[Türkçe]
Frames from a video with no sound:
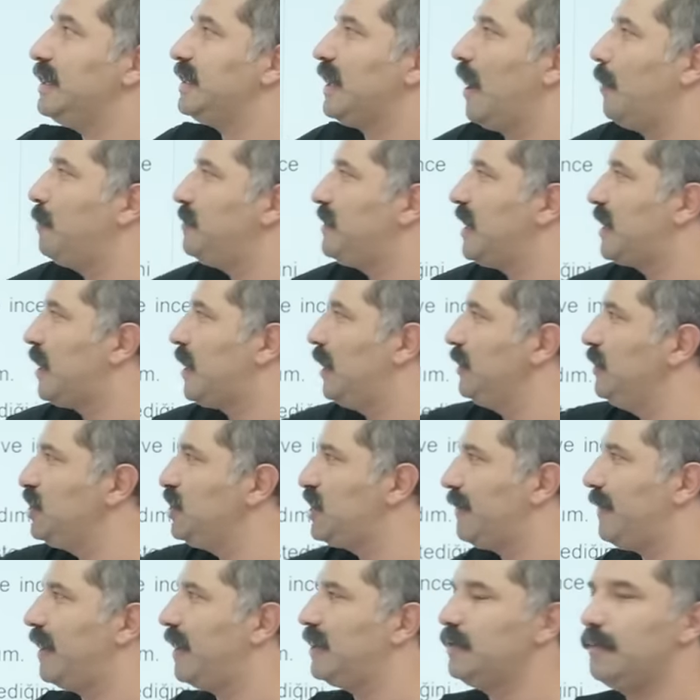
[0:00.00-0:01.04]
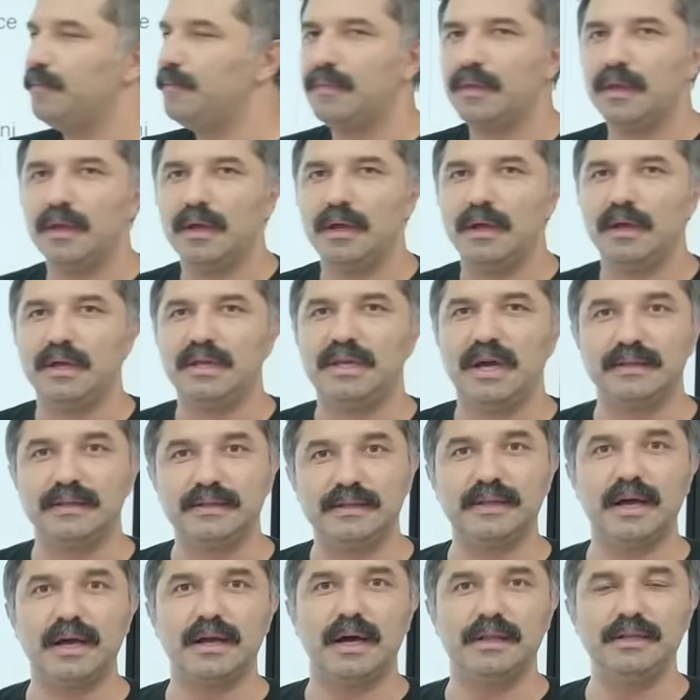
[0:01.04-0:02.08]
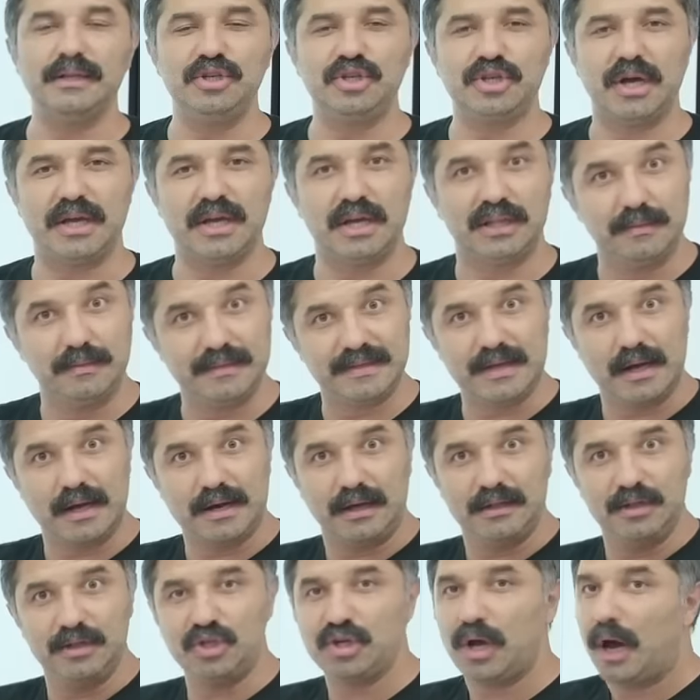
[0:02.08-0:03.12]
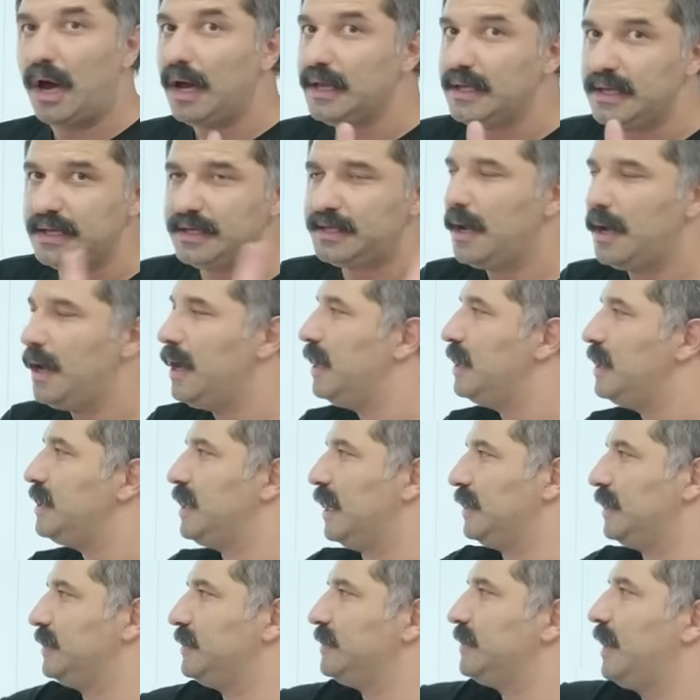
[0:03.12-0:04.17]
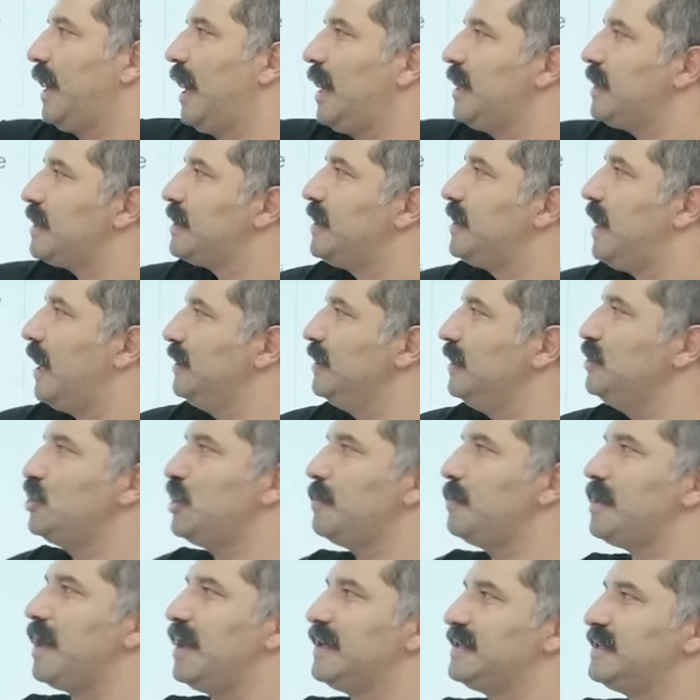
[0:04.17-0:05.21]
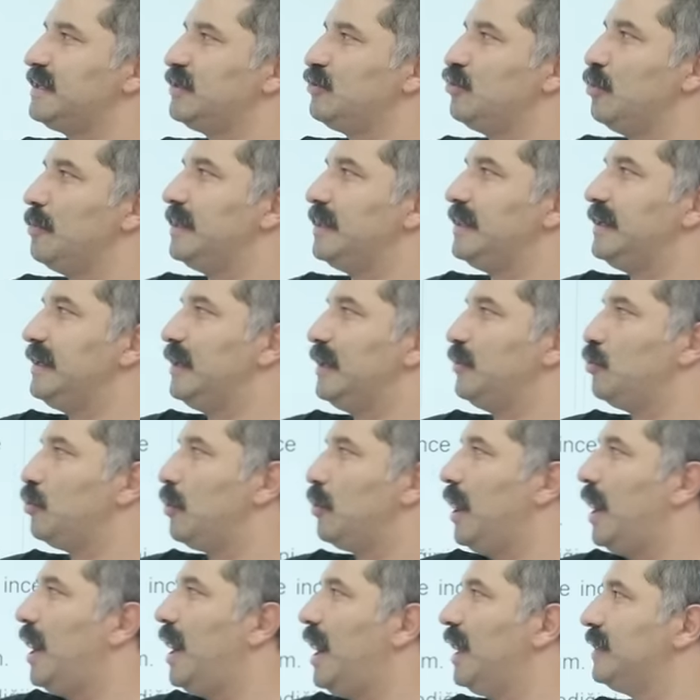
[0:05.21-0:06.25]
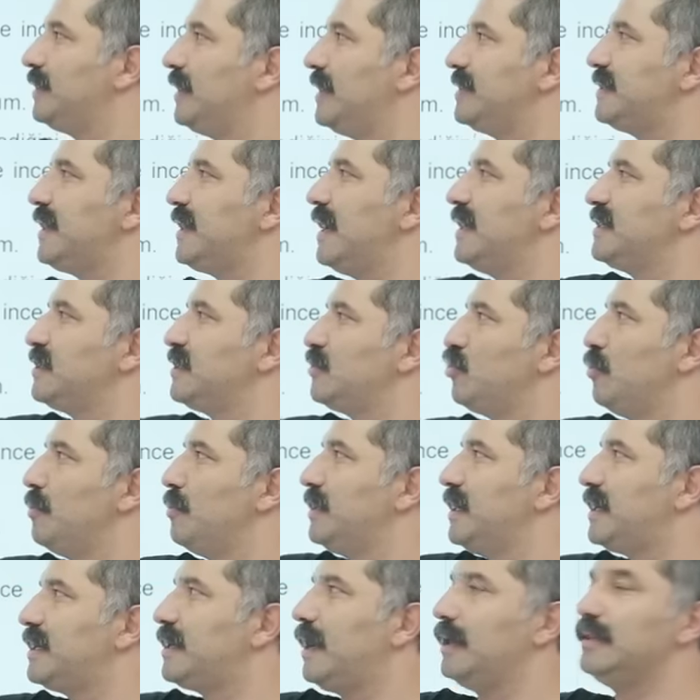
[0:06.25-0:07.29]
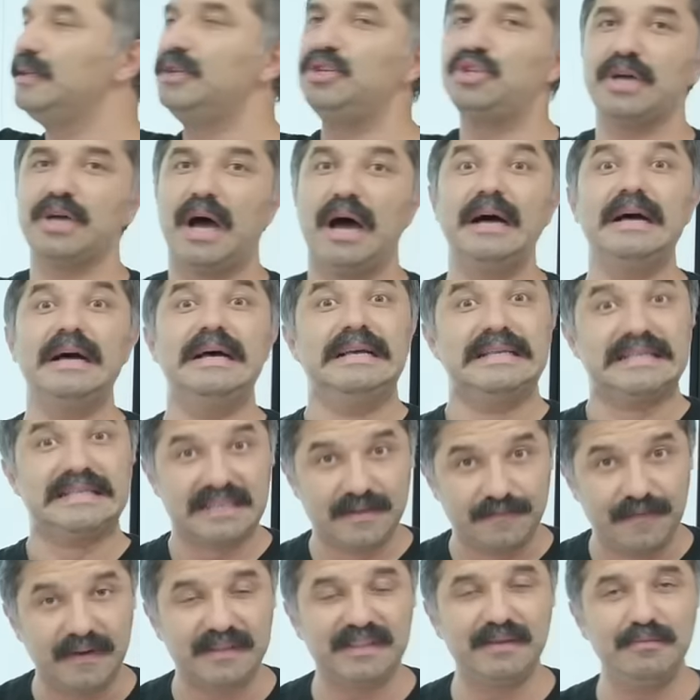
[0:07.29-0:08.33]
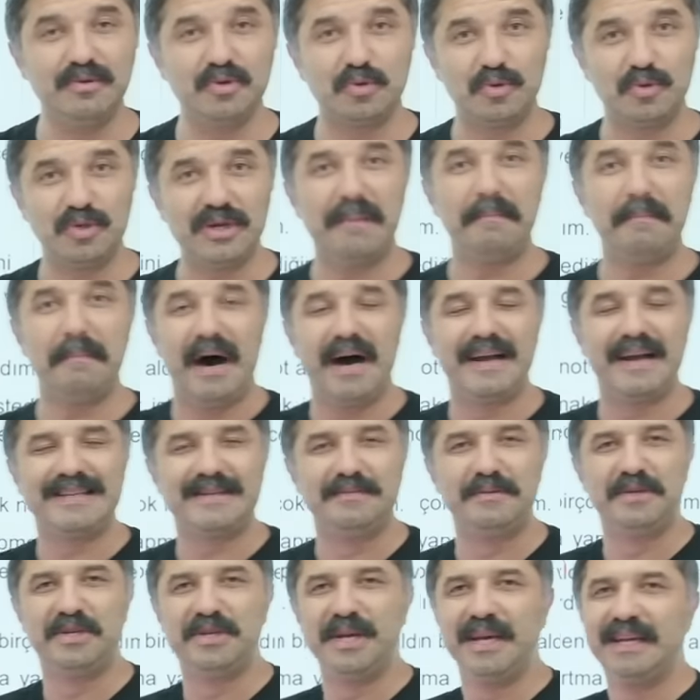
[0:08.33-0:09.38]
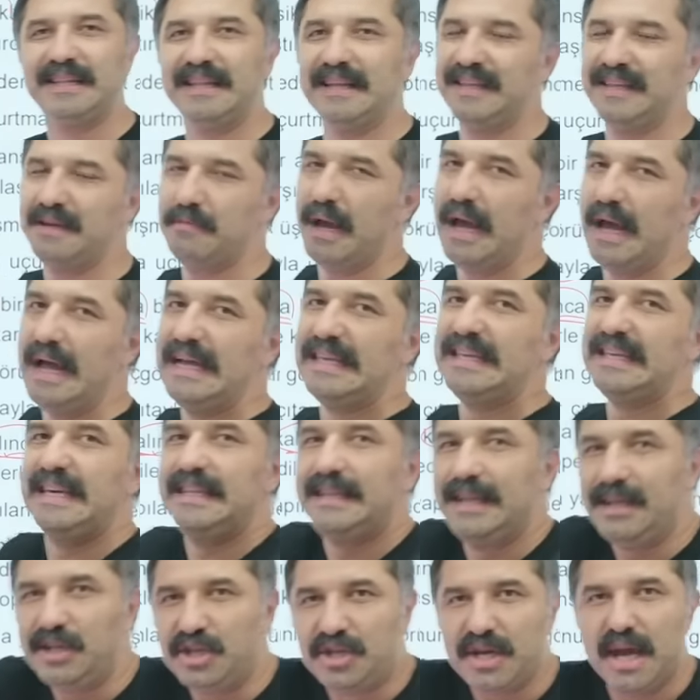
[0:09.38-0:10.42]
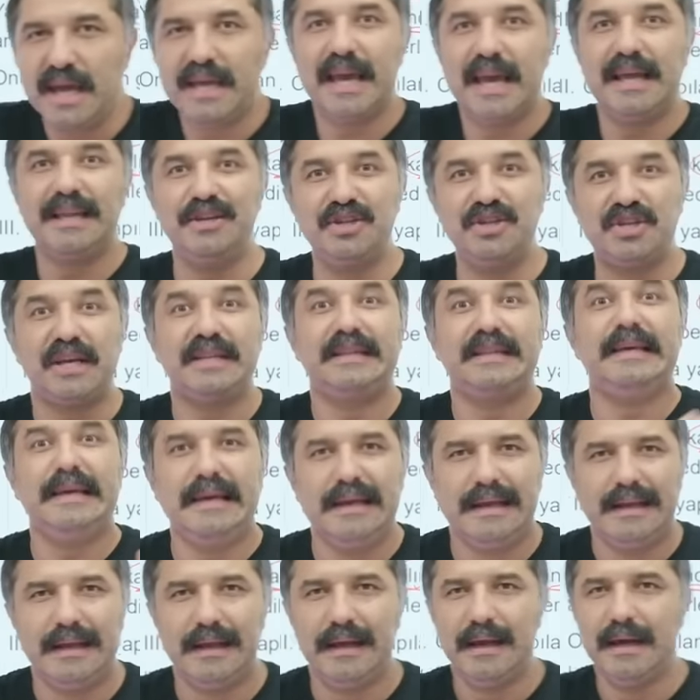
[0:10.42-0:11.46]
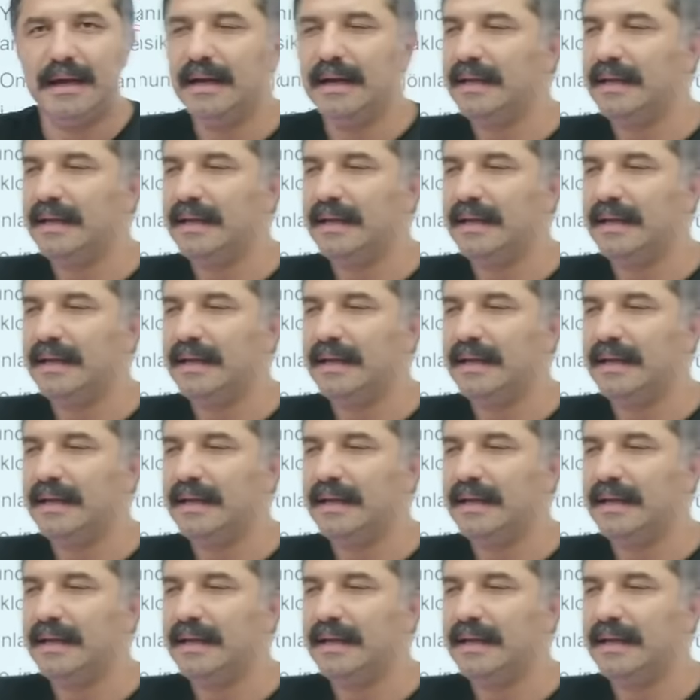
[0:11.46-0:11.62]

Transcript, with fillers: Ya bir de kalınca var. Yanında kalınca, yanımızda kalınca hayır. Yanında kalınca bir ansiklopediyle diyor. Ha nasıl ansiklopedi kalınca? Sıfatımız hocam bariz bir şekilde değil mi? Gidince, gelince değil.